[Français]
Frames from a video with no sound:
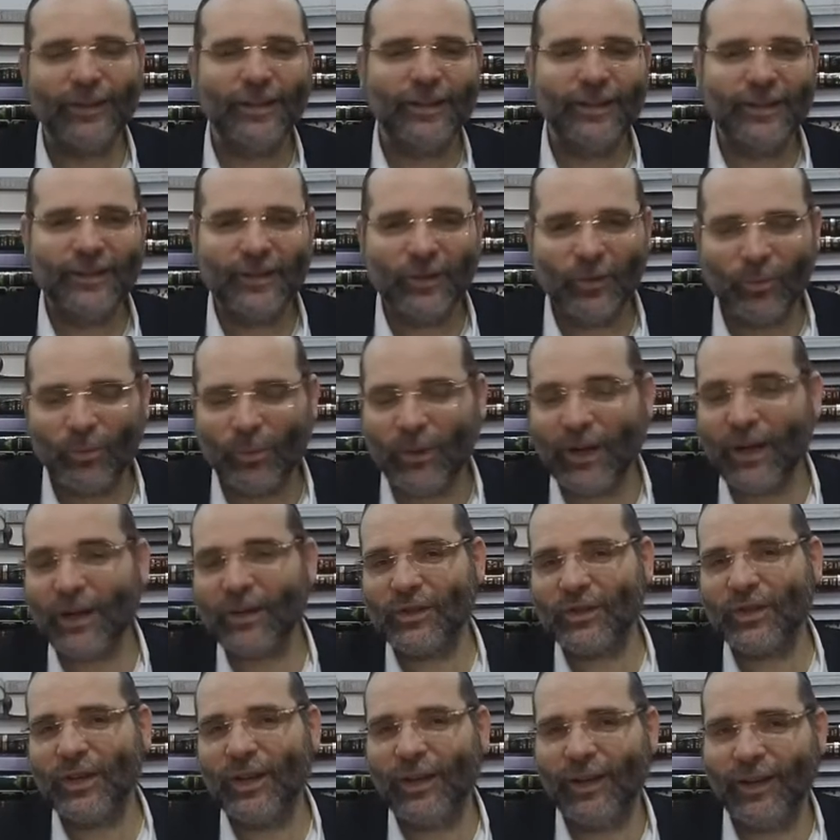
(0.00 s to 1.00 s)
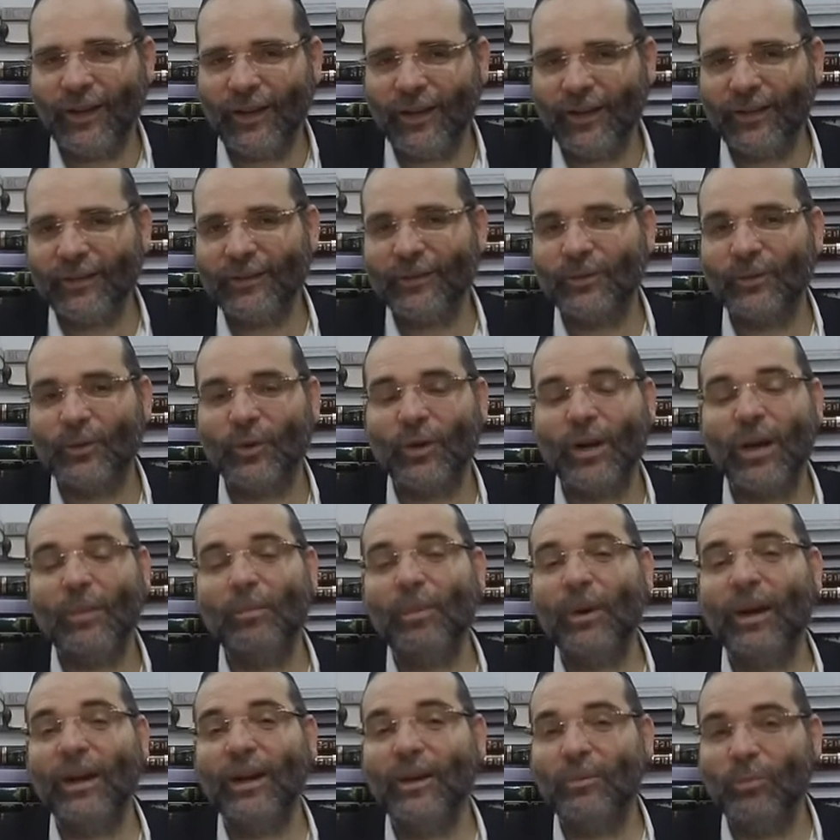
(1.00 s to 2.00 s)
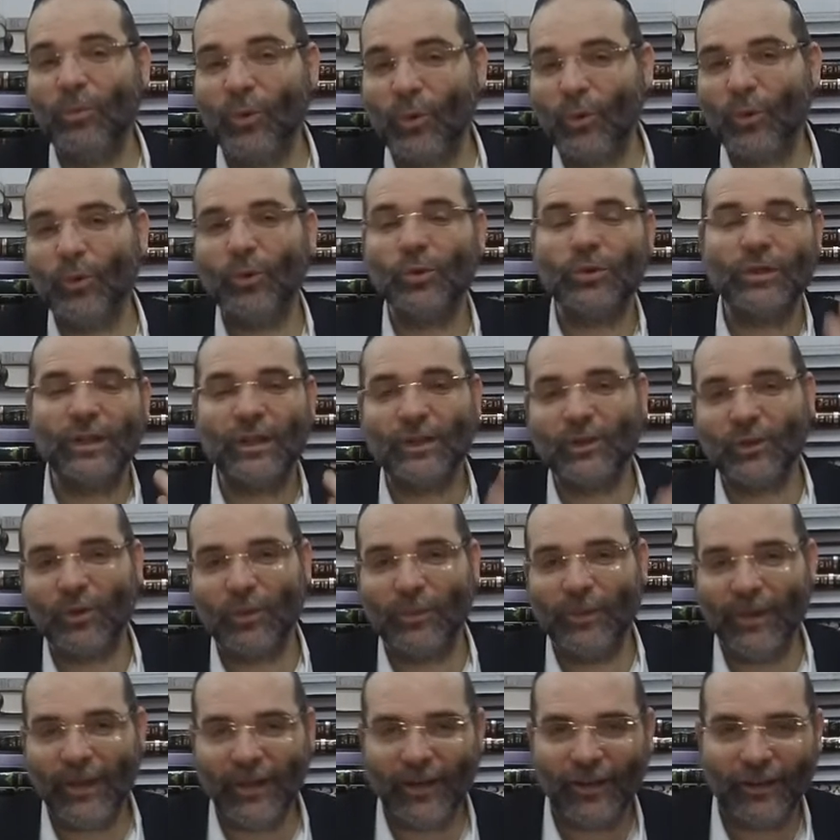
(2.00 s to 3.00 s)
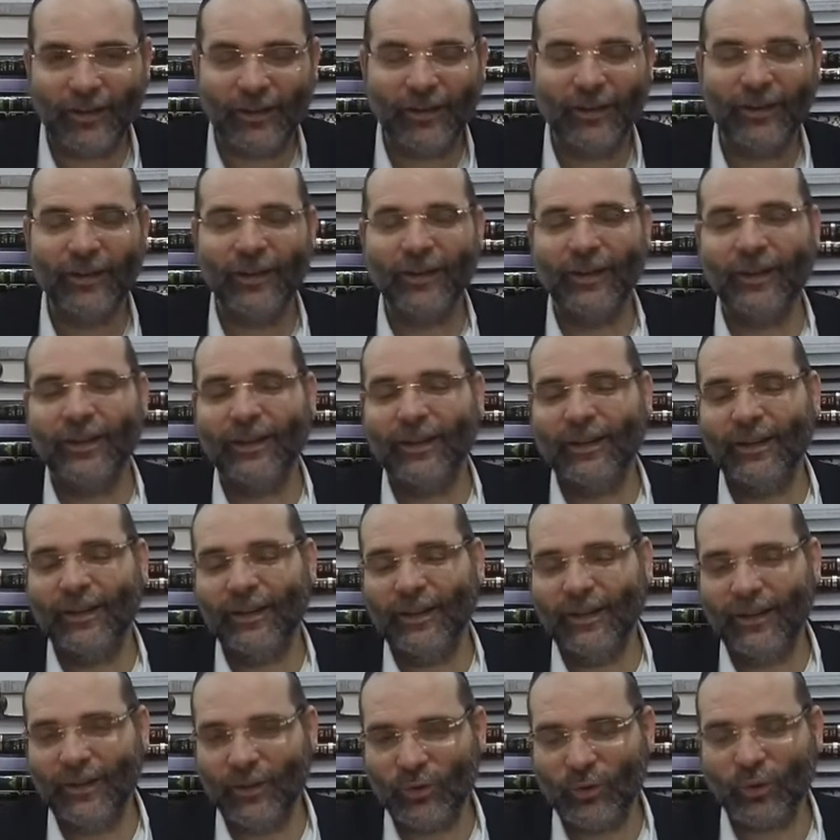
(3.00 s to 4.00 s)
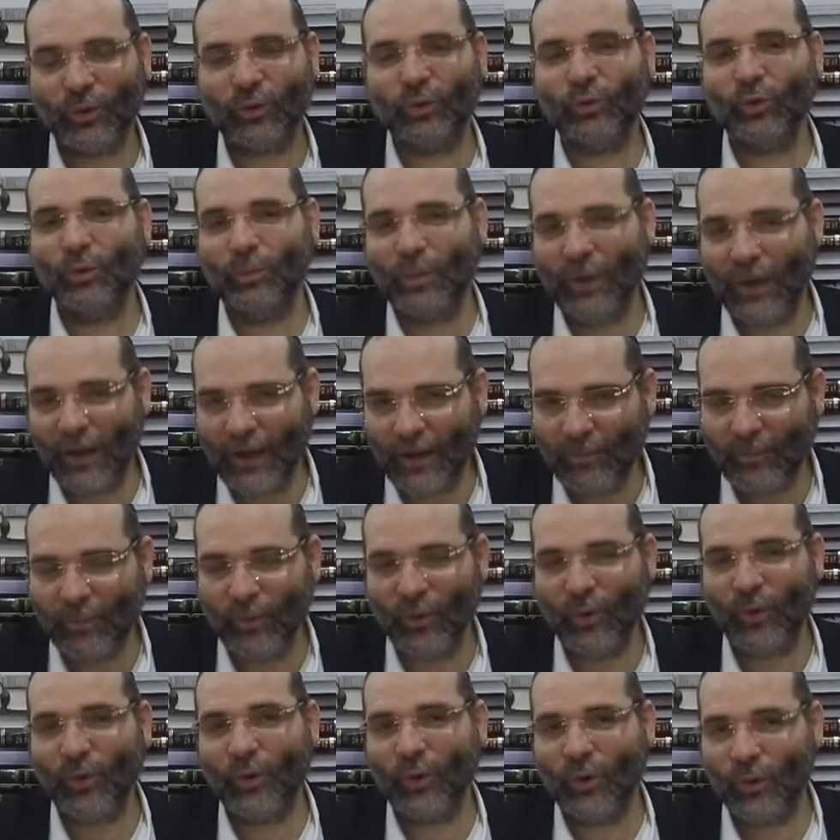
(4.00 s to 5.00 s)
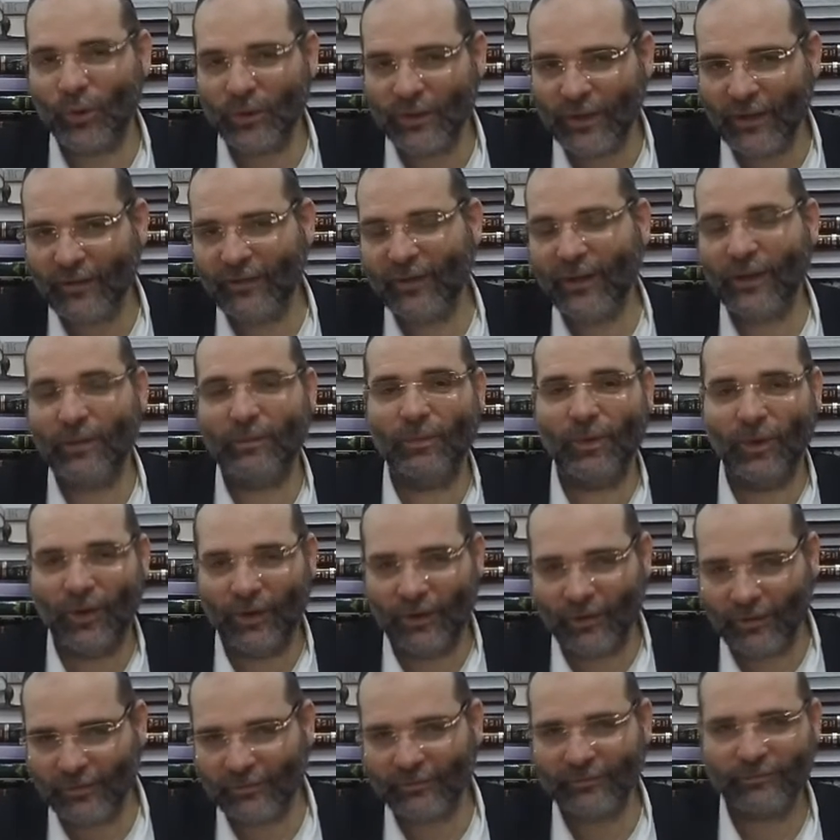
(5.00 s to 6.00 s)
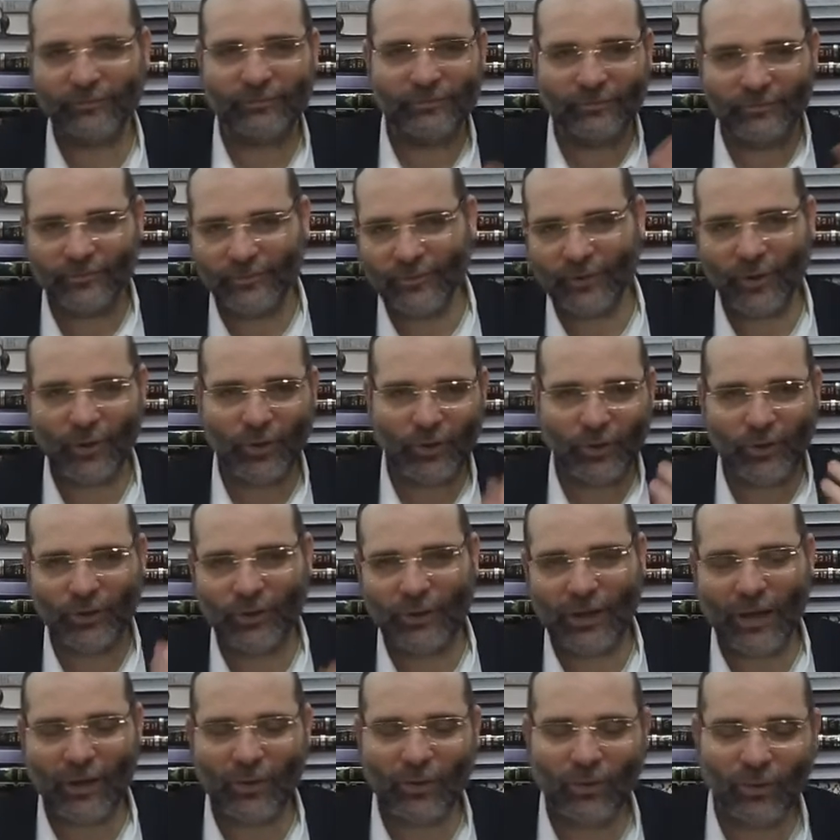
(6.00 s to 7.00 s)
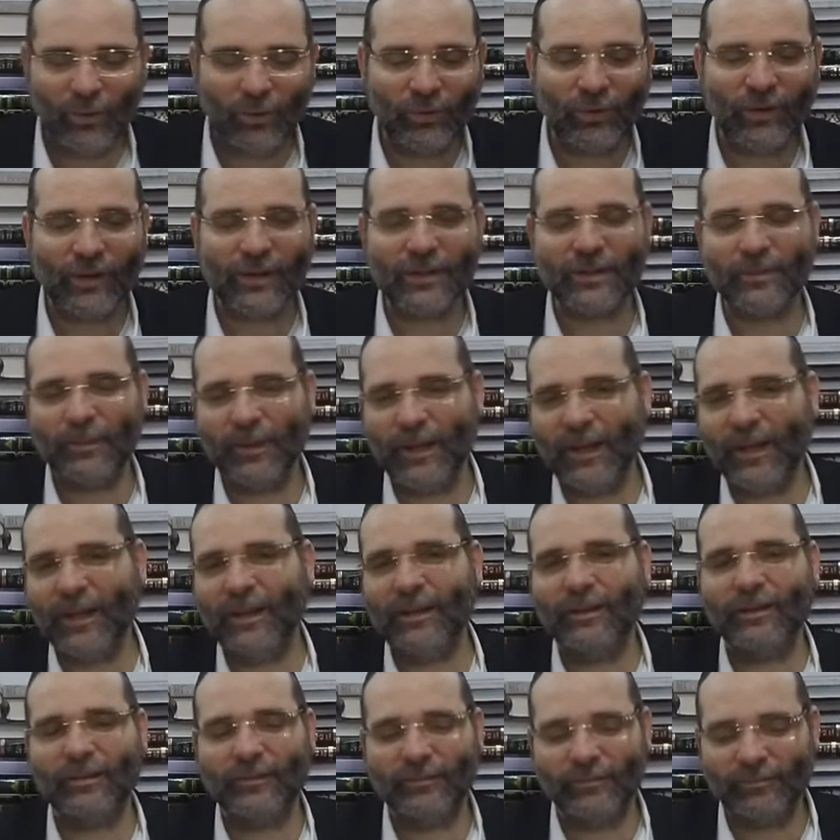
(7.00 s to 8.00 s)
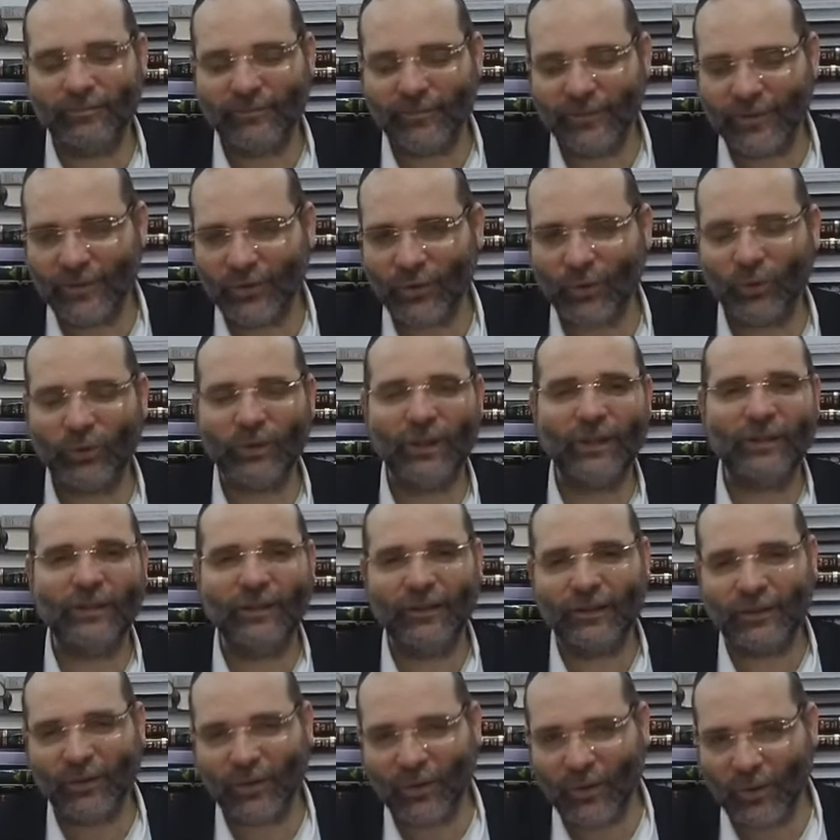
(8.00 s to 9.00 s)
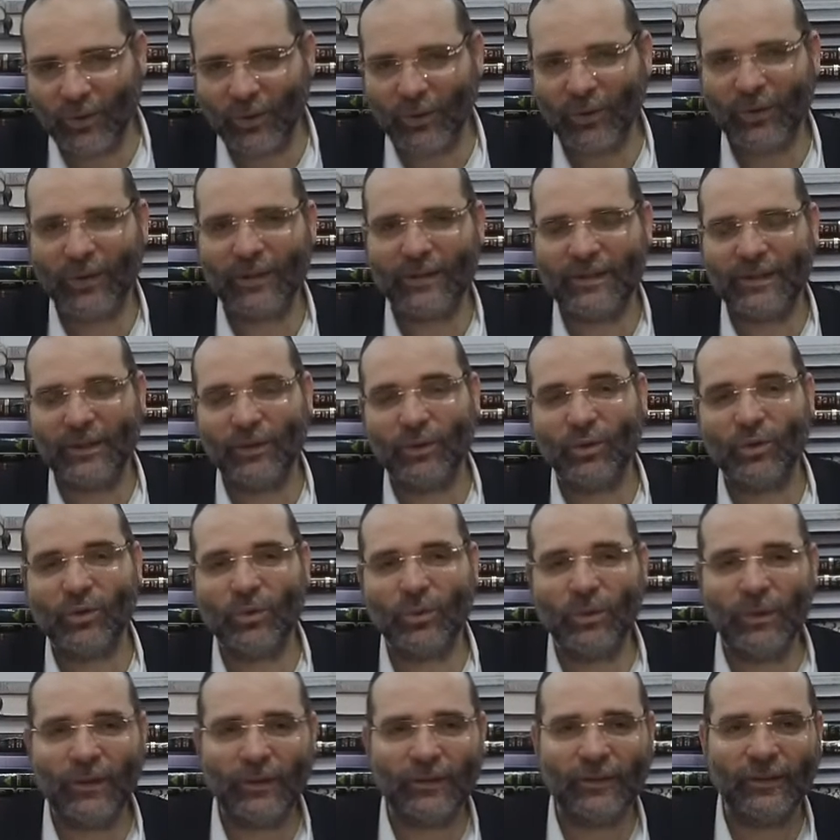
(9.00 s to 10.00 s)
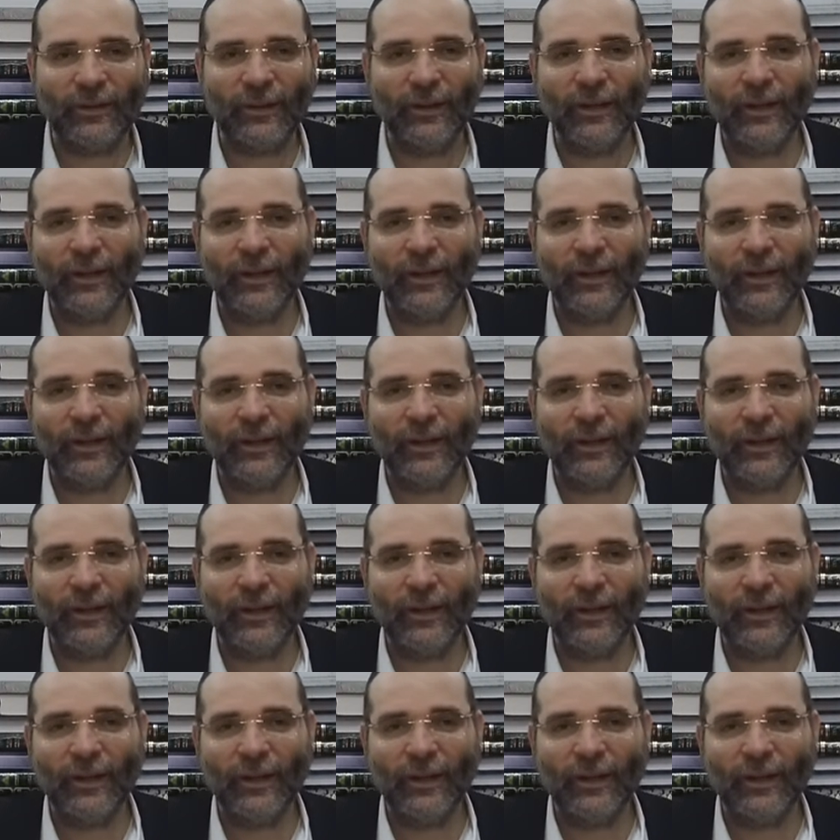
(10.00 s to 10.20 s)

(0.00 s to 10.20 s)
C'est une paracha qu'on a parlé beaucoup cette semaine, et surtout par rapport aux événements. Donc, il y a eu dans la semaine sur Yitro, ainsi de suite.